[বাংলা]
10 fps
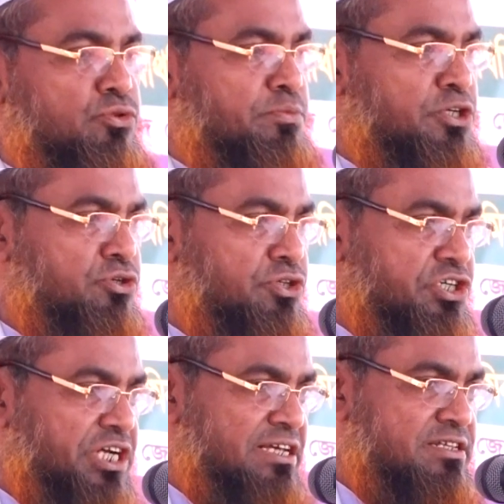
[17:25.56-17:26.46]
তুমি যদি
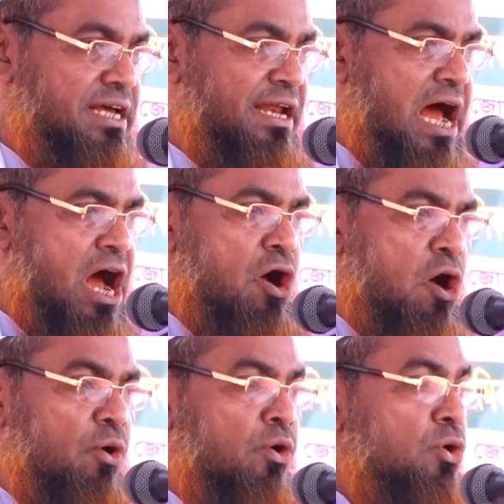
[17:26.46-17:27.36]
সাইস্তা না
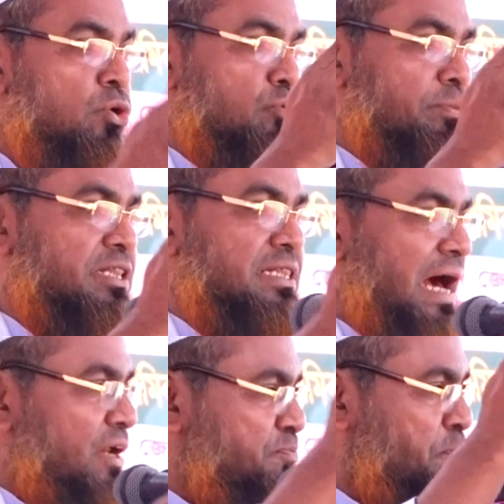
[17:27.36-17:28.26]
হও তুমি
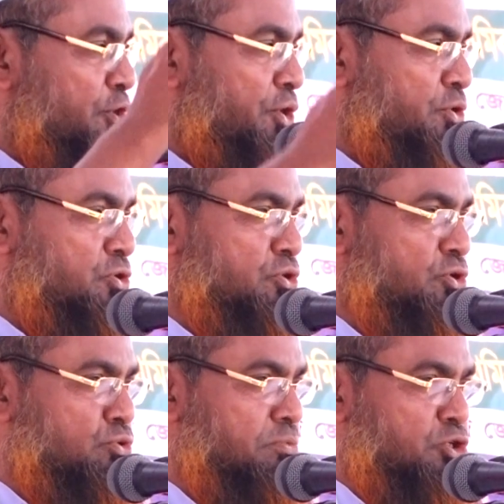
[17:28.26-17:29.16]
তারপরেও পরেও
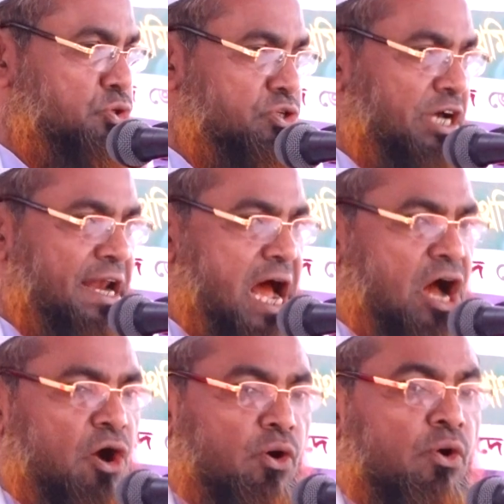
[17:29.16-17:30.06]
যদি তুমি সোজা না
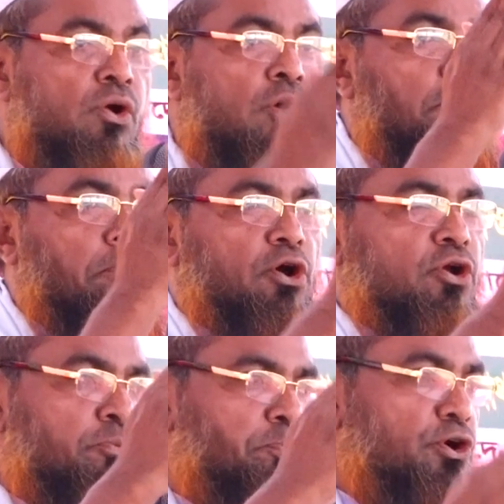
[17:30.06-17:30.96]
হও
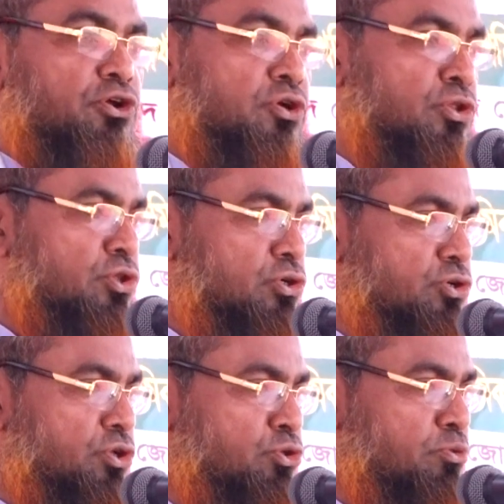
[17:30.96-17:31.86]
মরণ পর্যন্ত
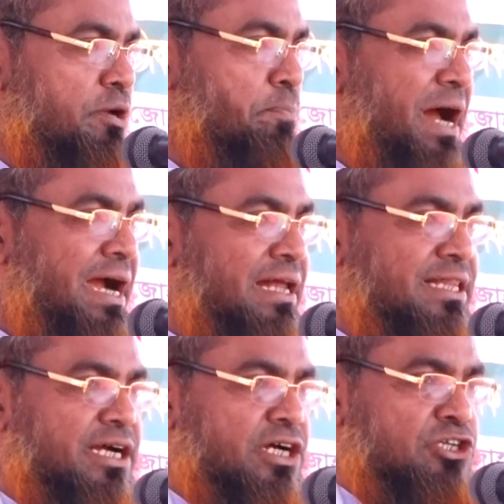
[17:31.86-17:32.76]
যদি তুমি বাঁকা
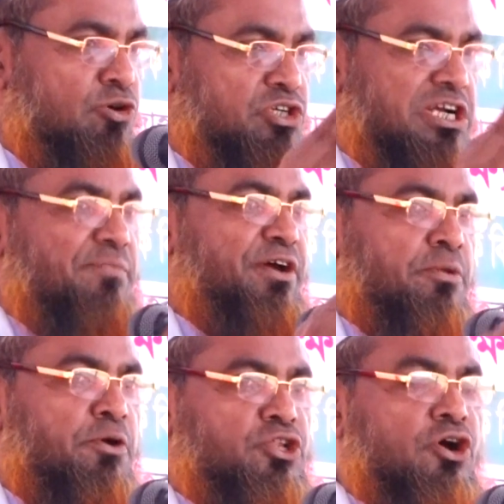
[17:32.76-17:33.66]
থেকে যাও
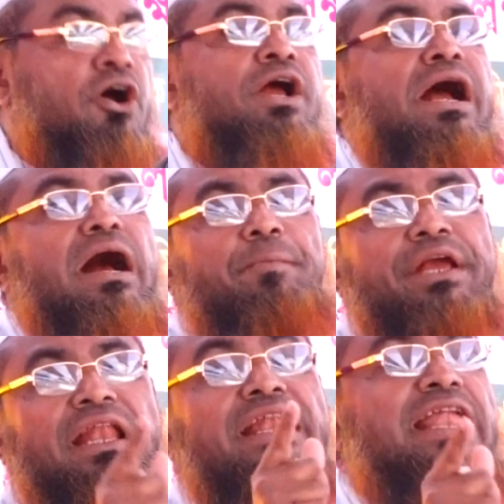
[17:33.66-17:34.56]
সাপের মতো আমি
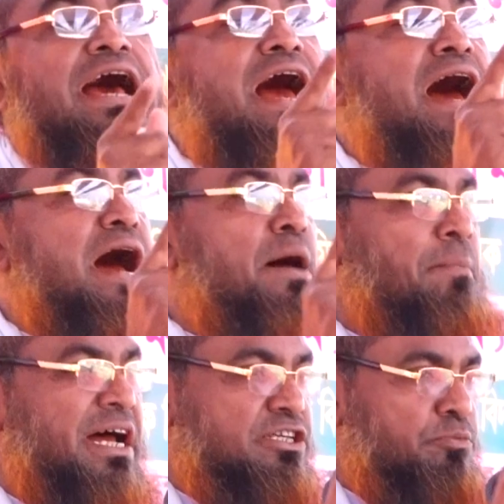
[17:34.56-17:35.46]
আল্লাহ
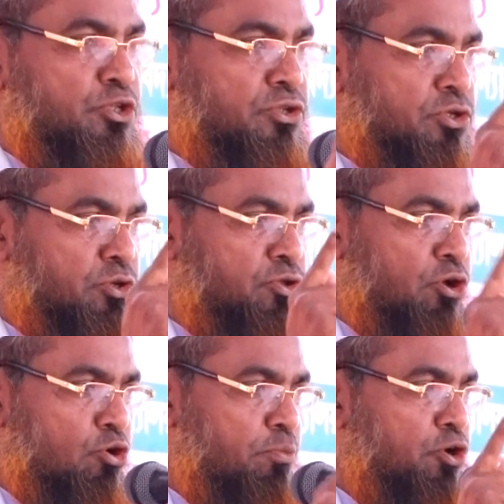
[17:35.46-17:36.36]
মাঝে মধ্যে তো
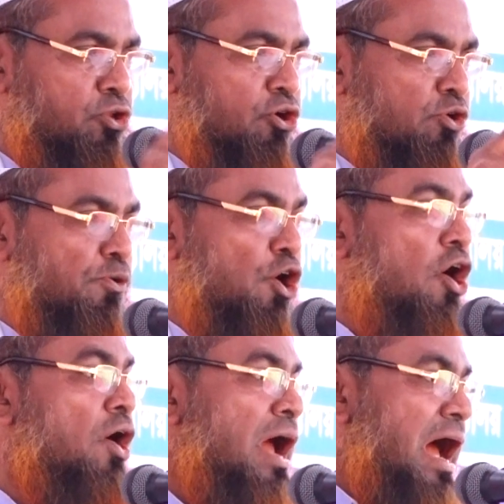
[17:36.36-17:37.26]
ধরব ধরব
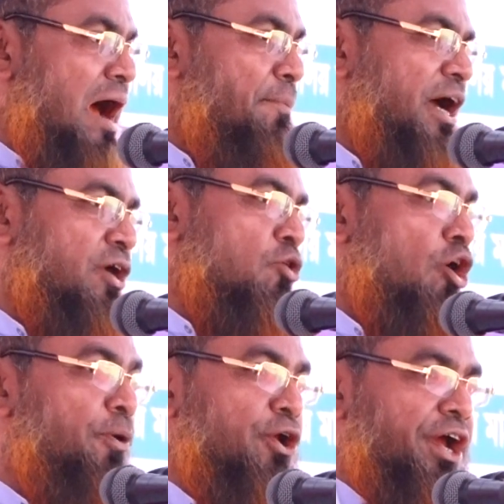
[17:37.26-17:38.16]
আবার
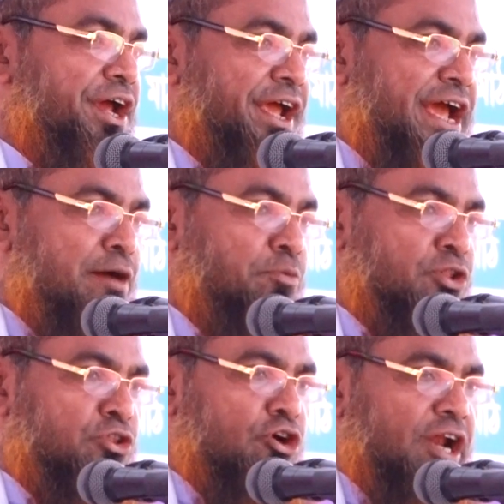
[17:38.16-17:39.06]
কবরে গিয়ে
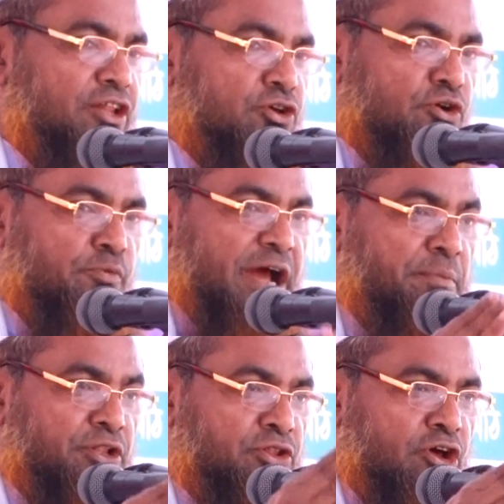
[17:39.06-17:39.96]
এমন দরা ধরব
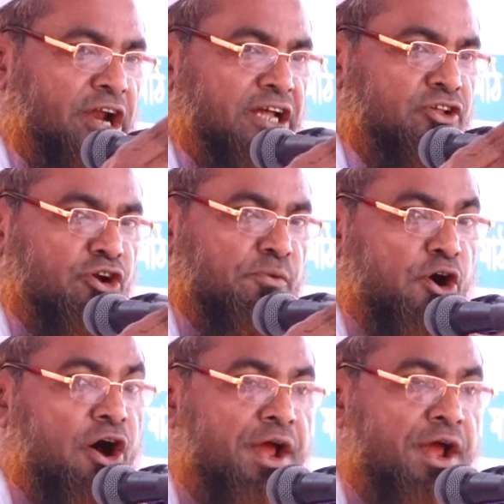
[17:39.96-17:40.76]
এমন দরা ধরব